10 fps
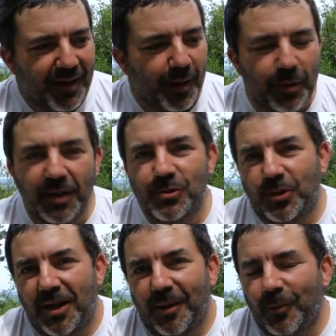Après, si
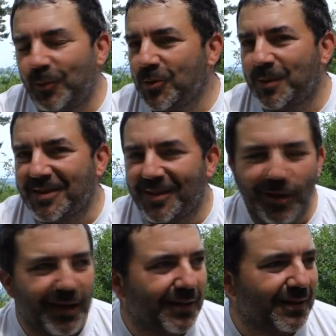on en a un peu plus, bah, c'est
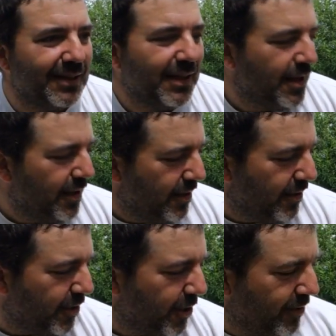bien.
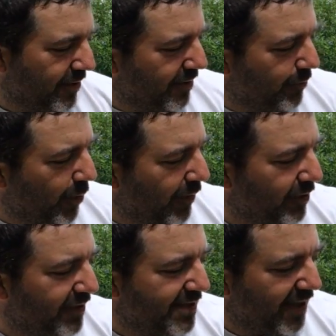pour
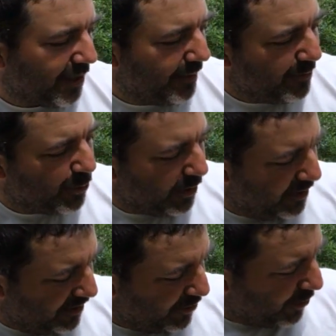avoir testé quand même
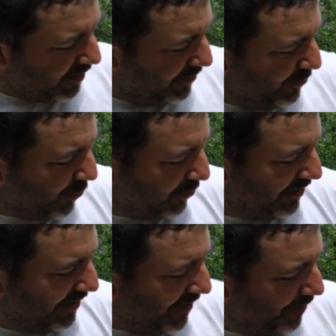sur, sur une
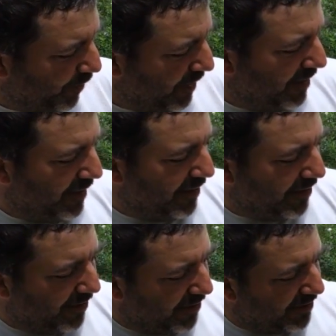sortie,
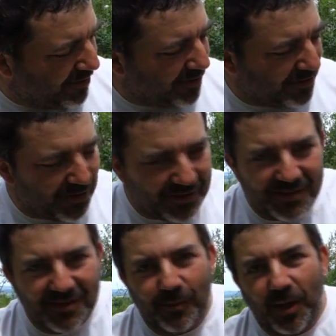euh, ce,
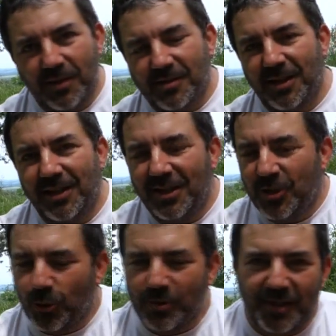système-là, les
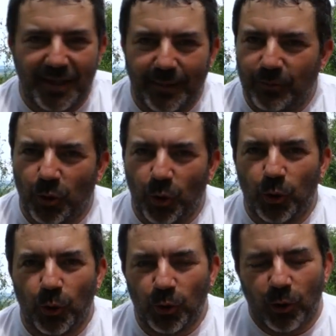choses s'adaptent dans le
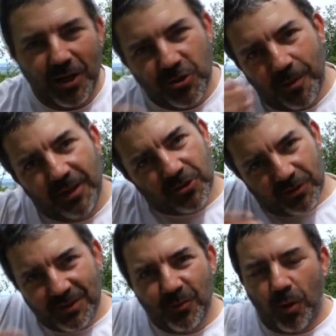dos, donc elles se mettent
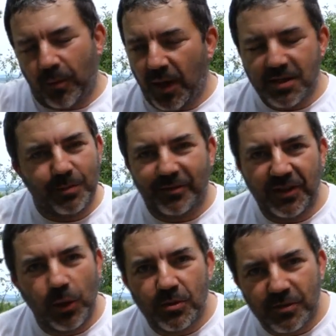gentiment en place et pour
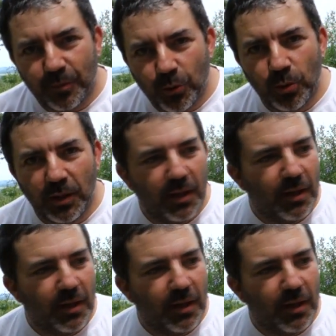finir, on le sent plus.